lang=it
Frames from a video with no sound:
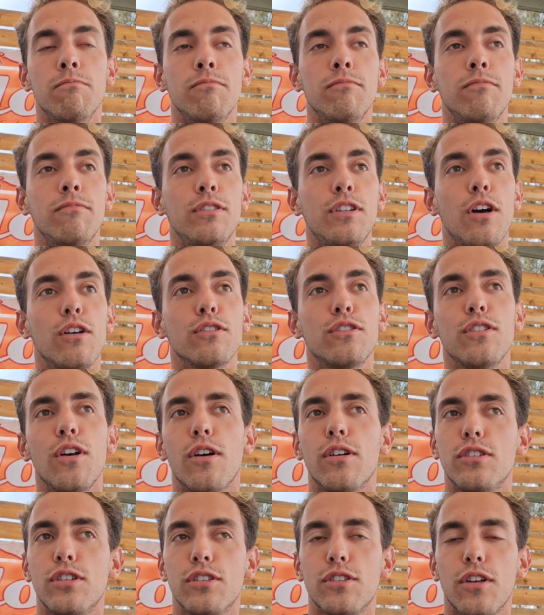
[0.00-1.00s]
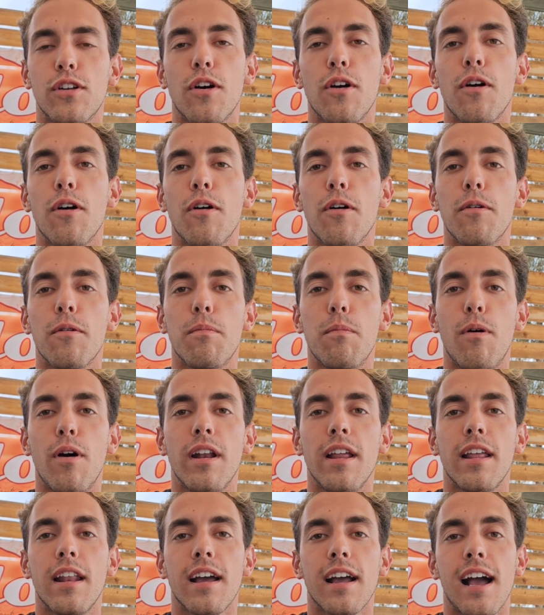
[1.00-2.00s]
Mm, non so, ci sono
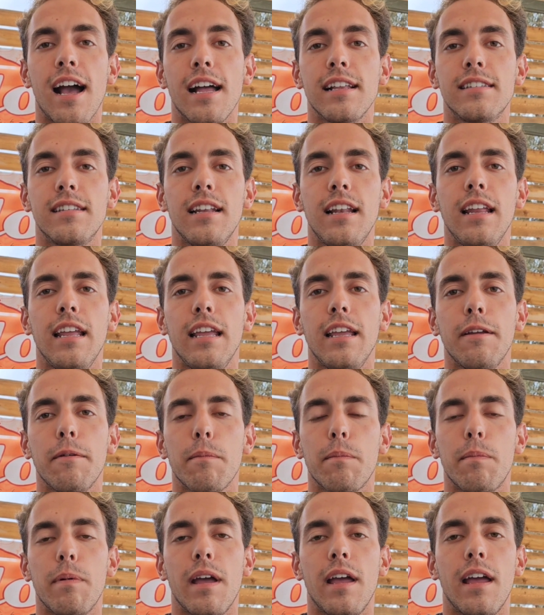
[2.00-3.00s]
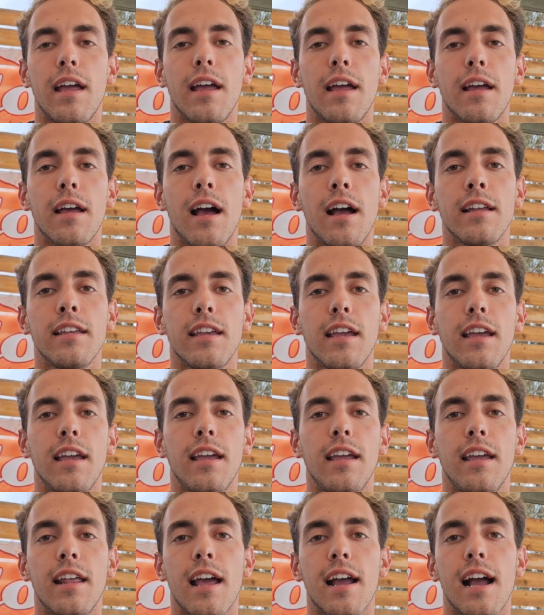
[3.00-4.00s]
buoni ragazzi lì, eh, anche
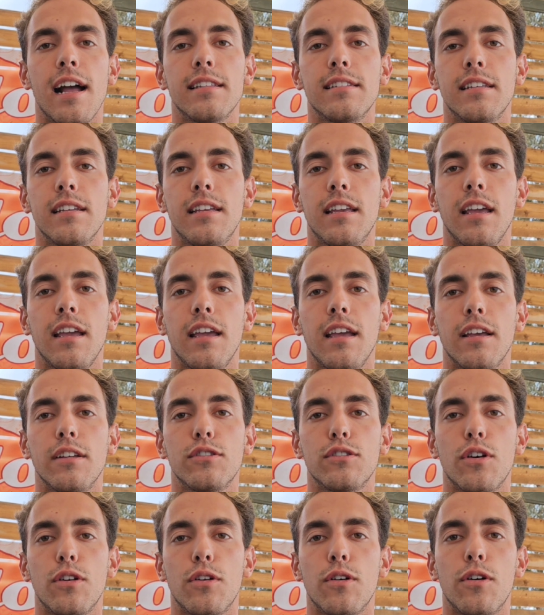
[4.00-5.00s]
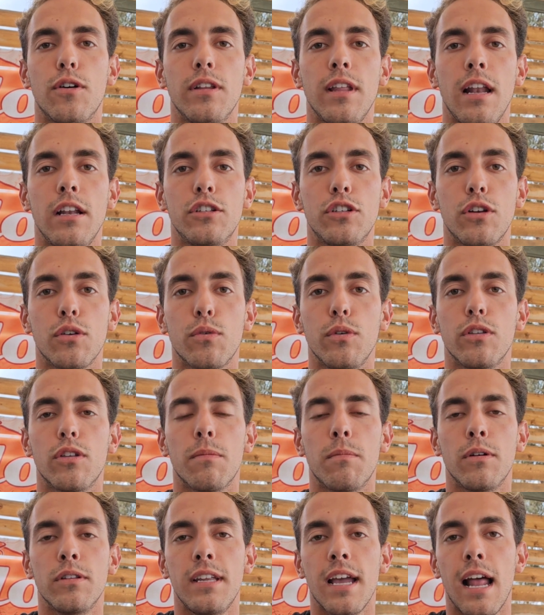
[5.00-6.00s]
i ragazzi che sono nel
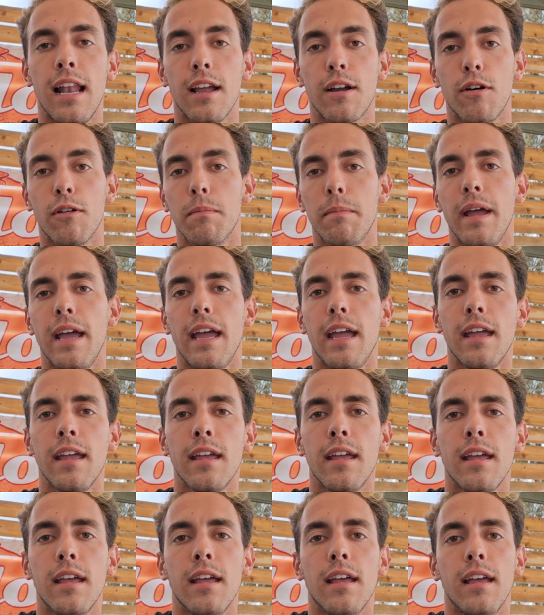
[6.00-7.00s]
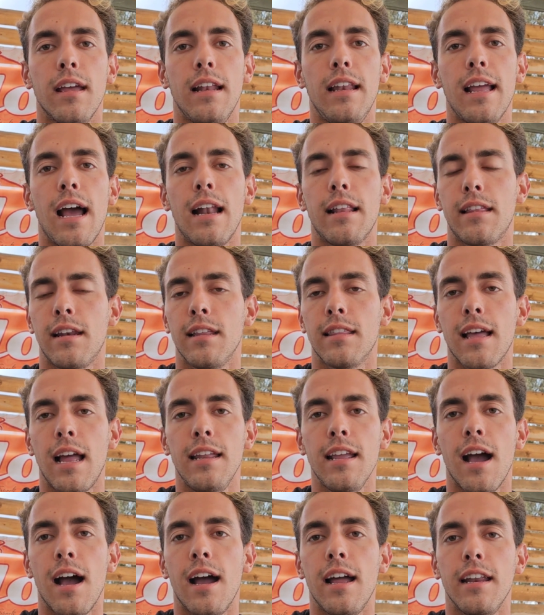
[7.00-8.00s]
circuito mondiale con me, gli altri
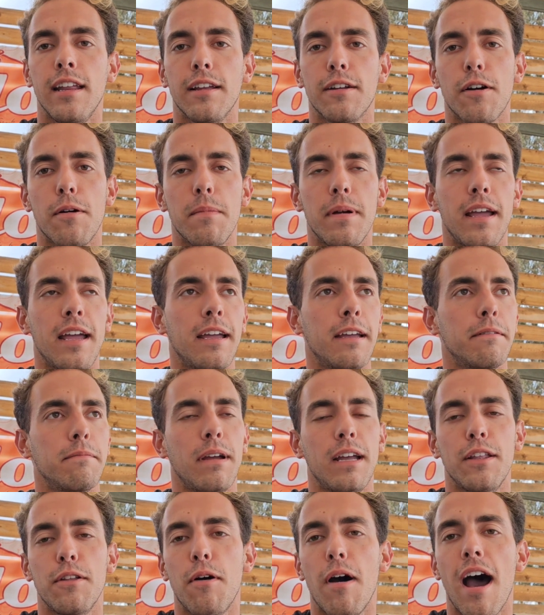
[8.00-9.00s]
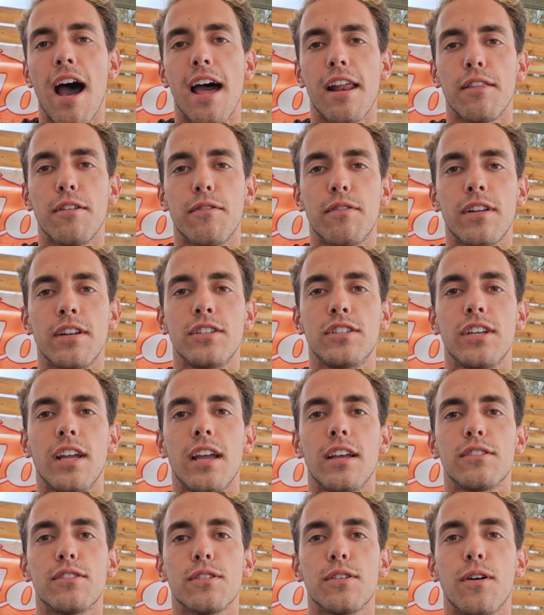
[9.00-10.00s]
italiani come Edoardo,
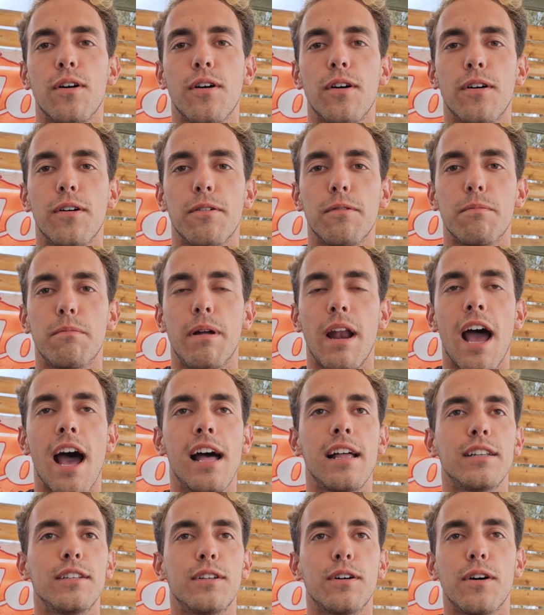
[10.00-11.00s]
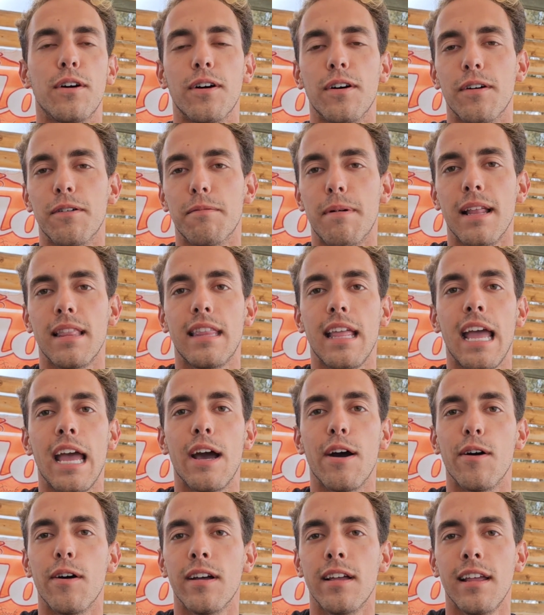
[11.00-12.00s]
Francesco, Brando,
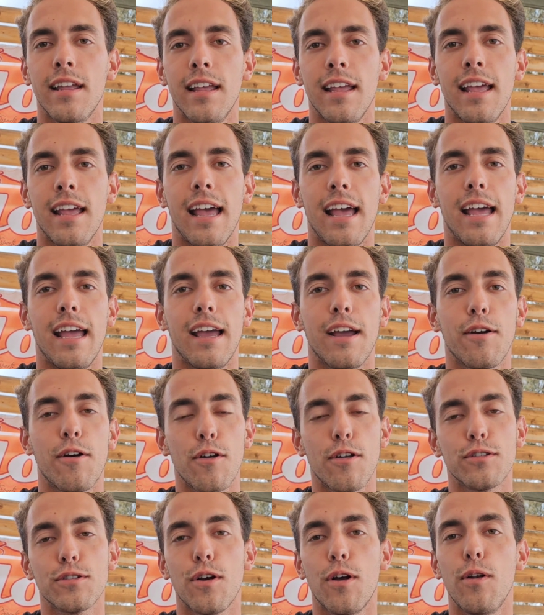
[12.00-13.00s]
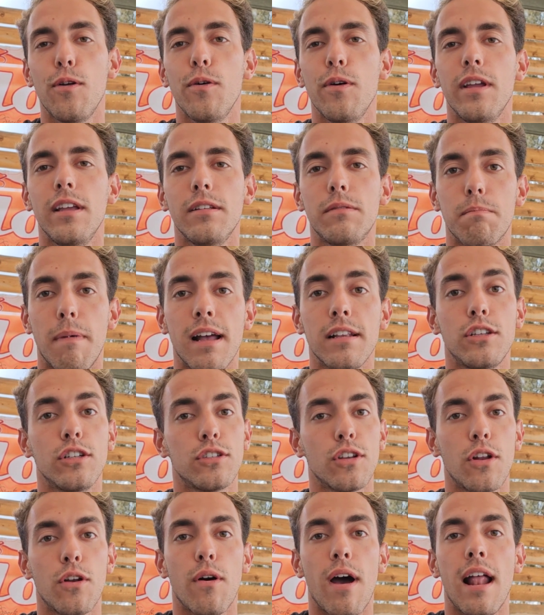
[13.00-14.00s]
Matteo. Eh, conosco lui, ma ci
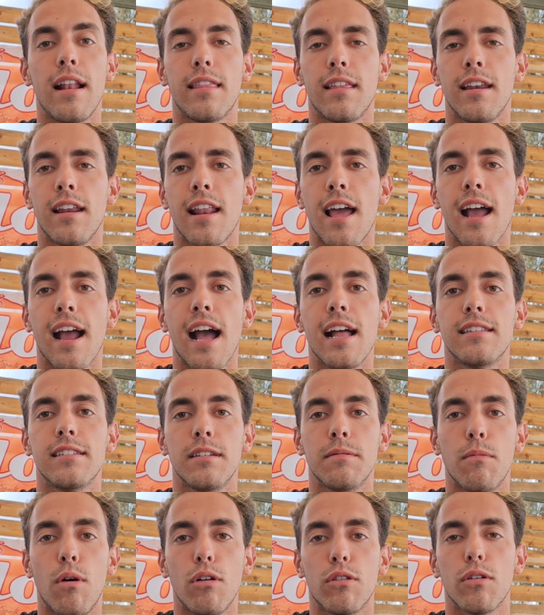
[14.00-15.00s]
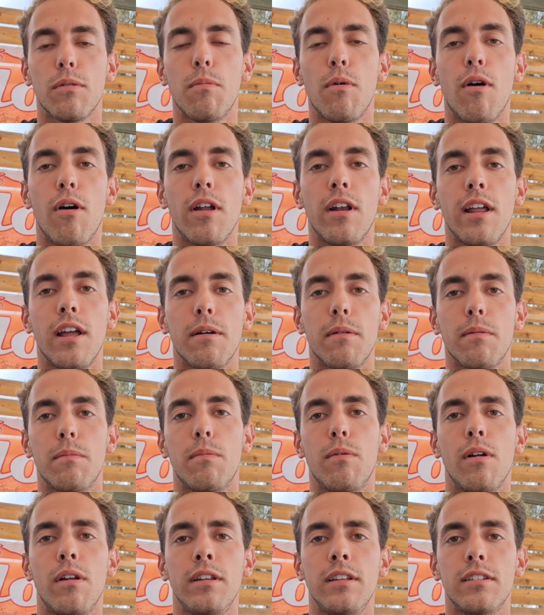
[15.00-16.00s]
sono altri ragazzi molto buoni,
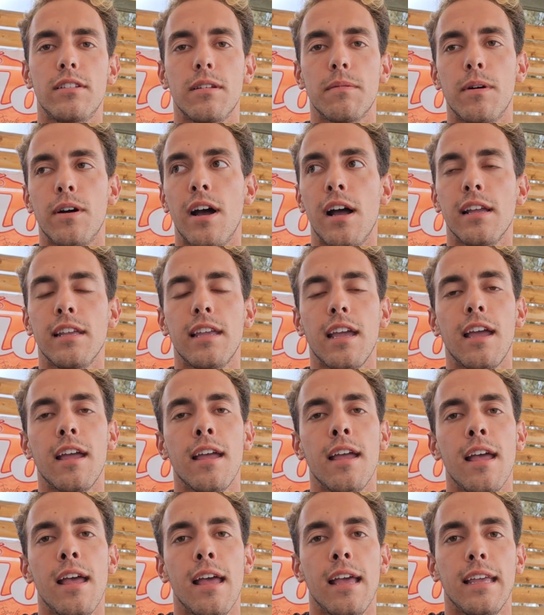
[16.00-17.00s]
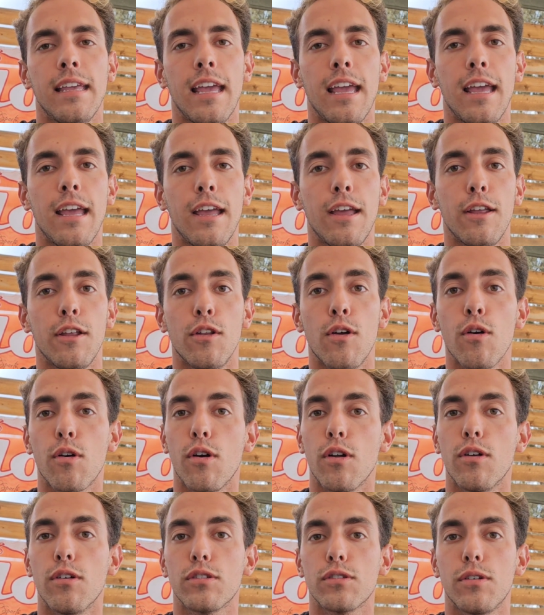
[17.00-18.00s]
buonissimo anche, che non
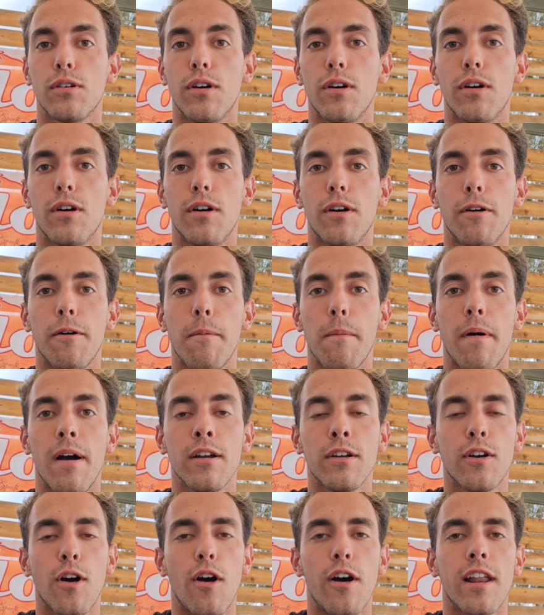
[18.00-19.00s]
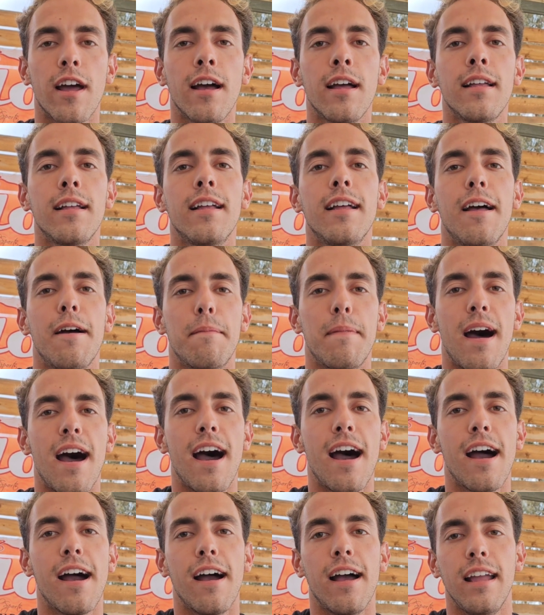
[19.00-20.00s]
conosco ancora
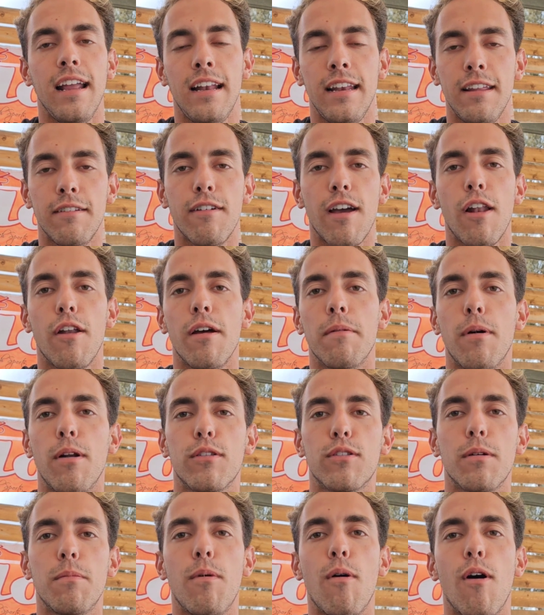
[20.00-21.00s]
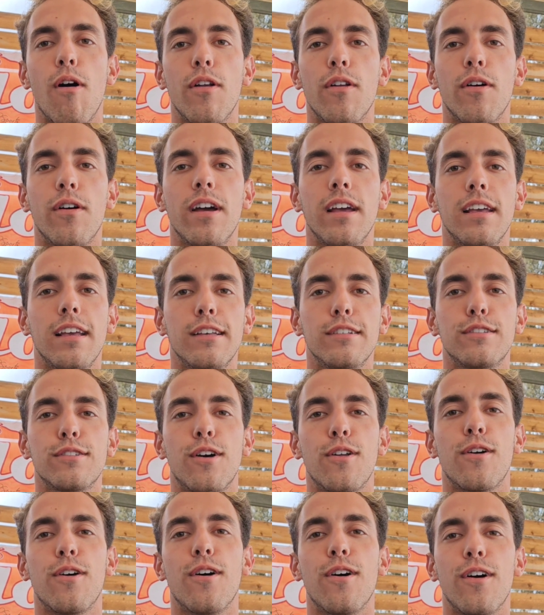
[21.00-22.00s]
ma il livello è molto buono e
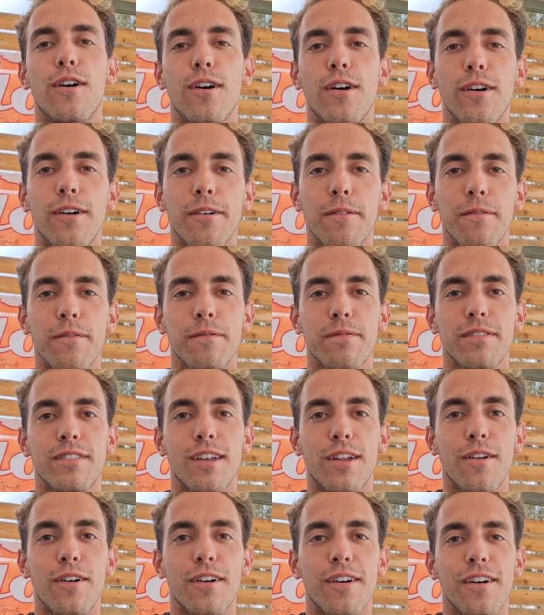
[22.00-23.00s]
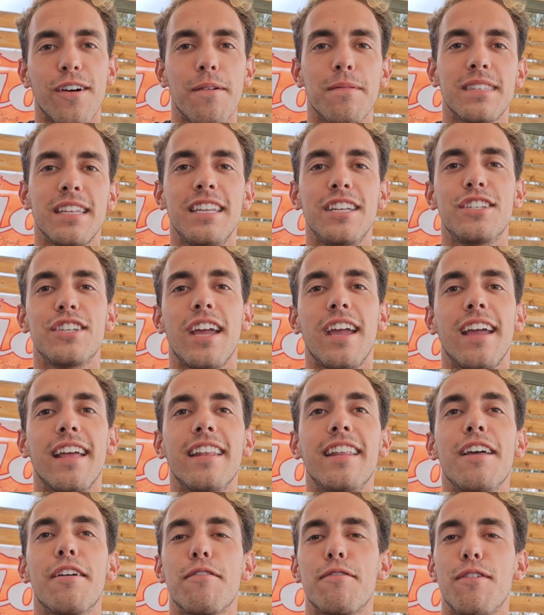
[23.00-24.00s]
sono, sono come si dice,
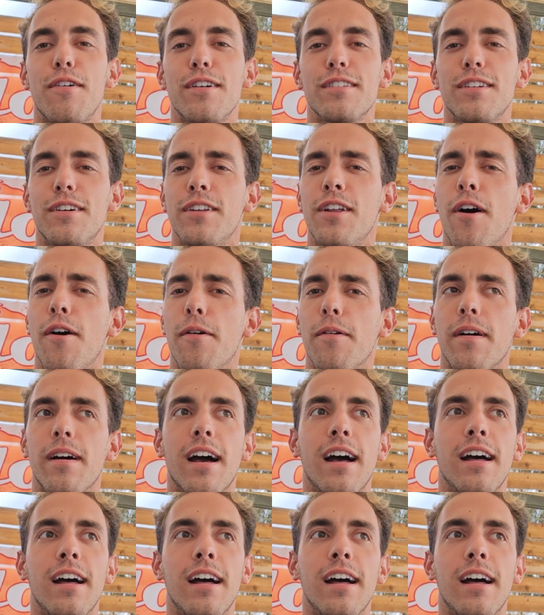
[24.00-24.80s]
nervoso, no,